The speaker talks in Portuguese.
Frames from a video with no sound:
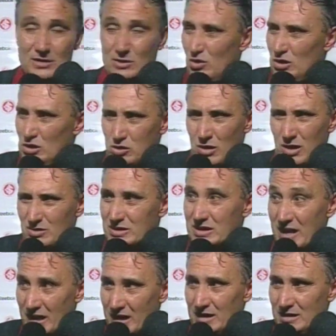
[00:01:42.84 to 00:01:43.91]
em dois
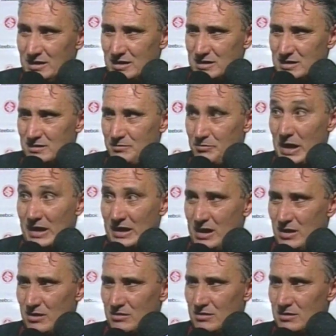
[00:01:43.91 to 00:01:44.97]
jogos grandes,
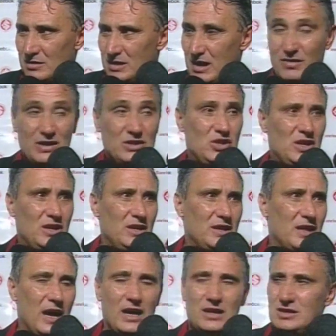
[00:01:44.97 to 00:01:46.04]
perdeu, teve a
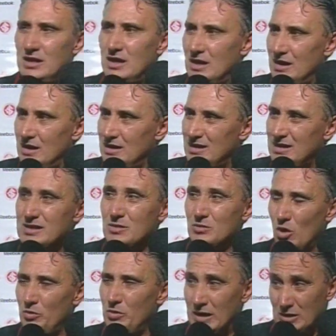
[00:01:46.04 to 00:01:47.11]
dignidade e
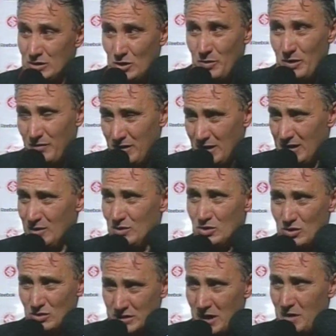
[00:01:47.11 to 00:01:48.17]
se mobilizou para vir aqui
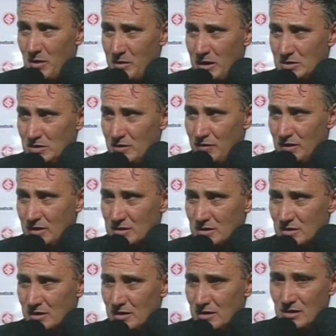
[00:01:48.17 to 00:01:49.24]
num jogo extremamente
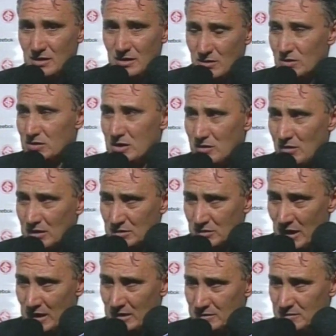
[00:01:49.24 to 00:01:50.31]
difícil e conseguiu o
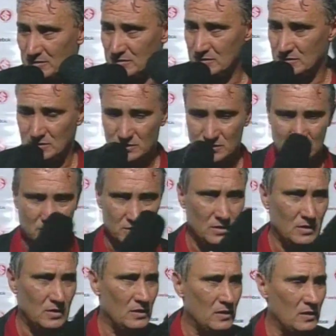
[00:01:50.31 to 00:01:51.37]
resultado. Para o
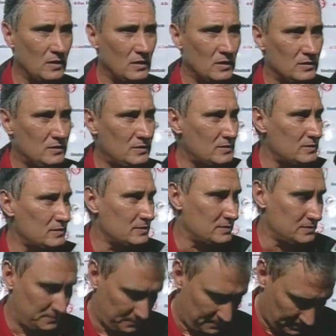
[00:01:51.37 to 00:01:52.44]
jogo em Quito, você
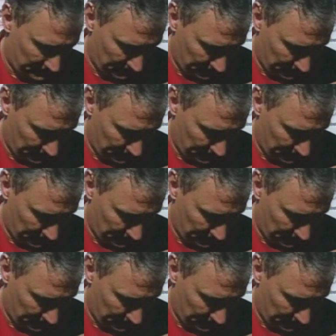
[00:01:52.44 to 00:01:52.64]
conta